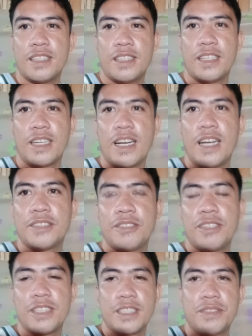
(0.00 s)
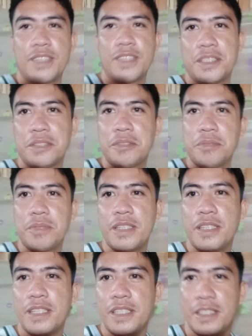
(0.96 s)
gagain ko lang yan mga katropa
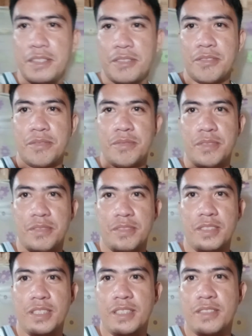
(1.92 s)
ayaw kong iyan